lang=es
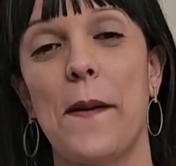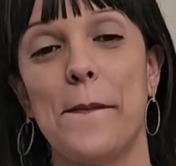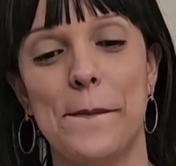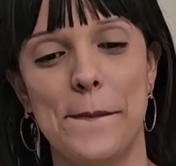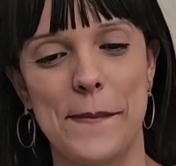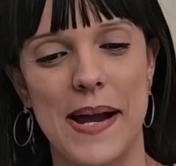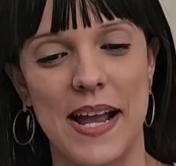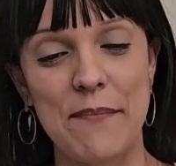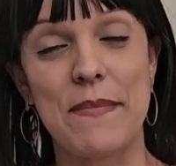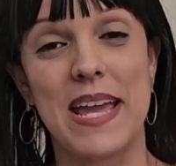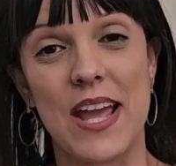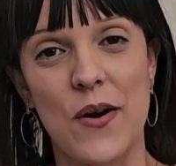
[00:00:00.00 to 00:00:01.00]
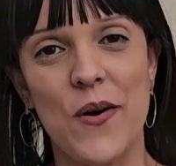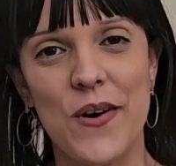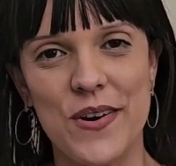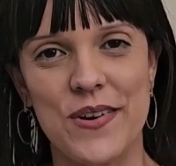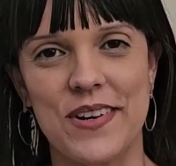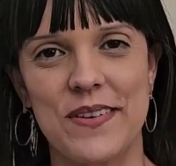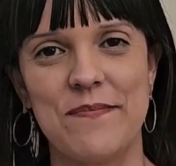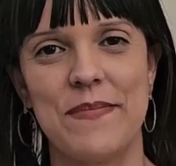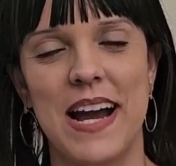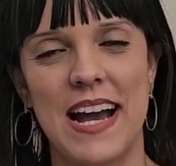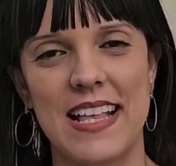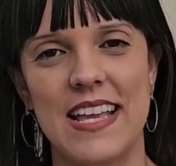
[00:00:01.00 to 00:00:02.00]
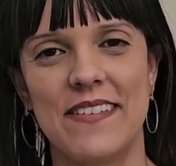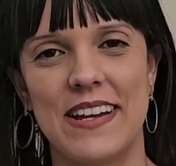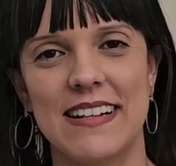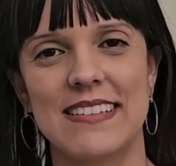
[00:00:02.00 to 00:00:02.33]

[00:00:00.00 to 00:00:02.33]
mejor vas a llevar